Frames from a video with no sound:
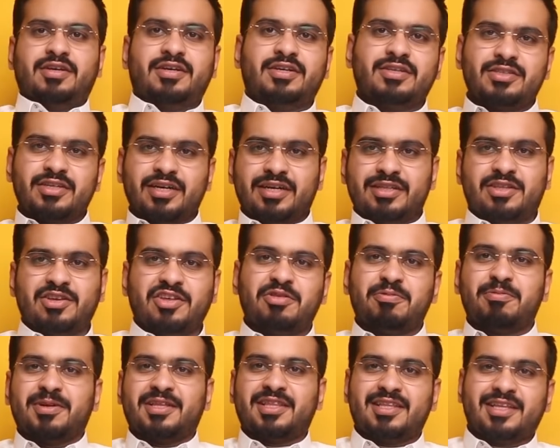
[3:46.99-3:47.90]
عشان
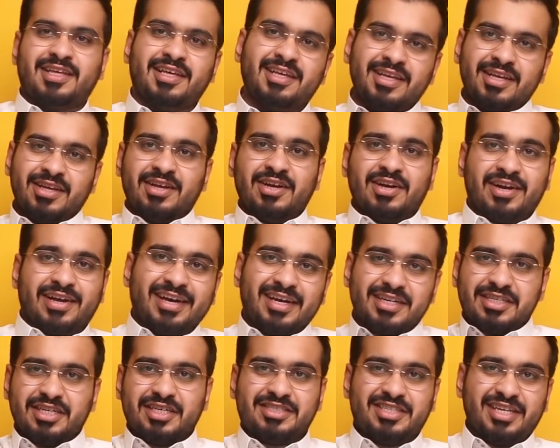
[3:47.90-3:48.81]
تثبت
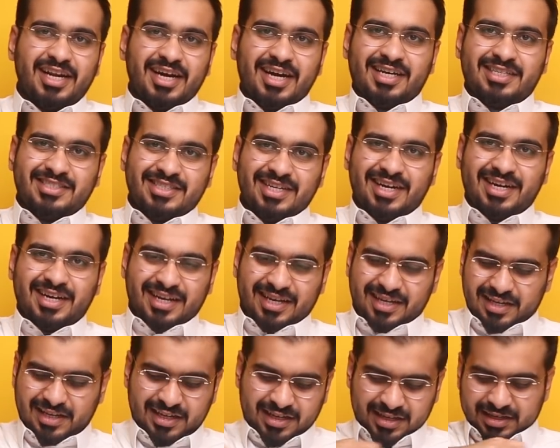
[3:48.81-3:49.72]
كرشه سلاح
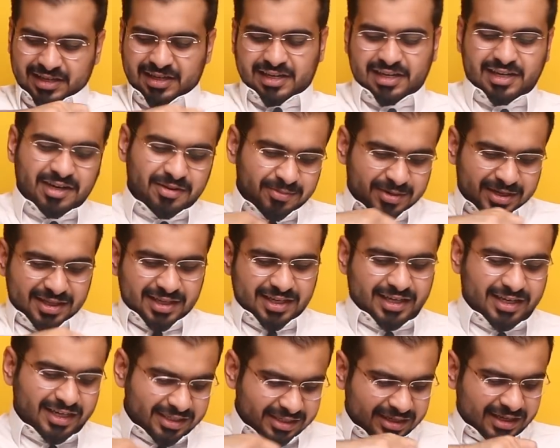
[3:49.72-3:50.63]
سري للي ما عنده
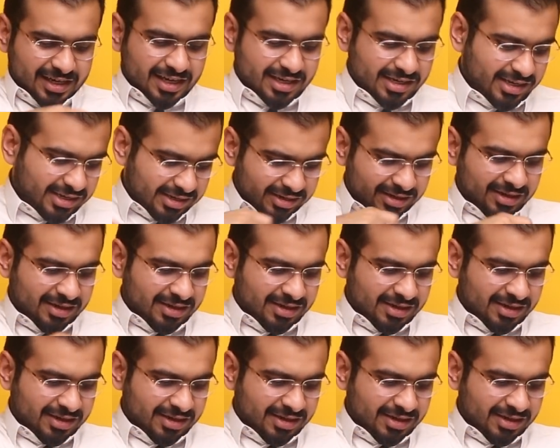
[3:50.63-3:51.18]
كرشه الله يعينه.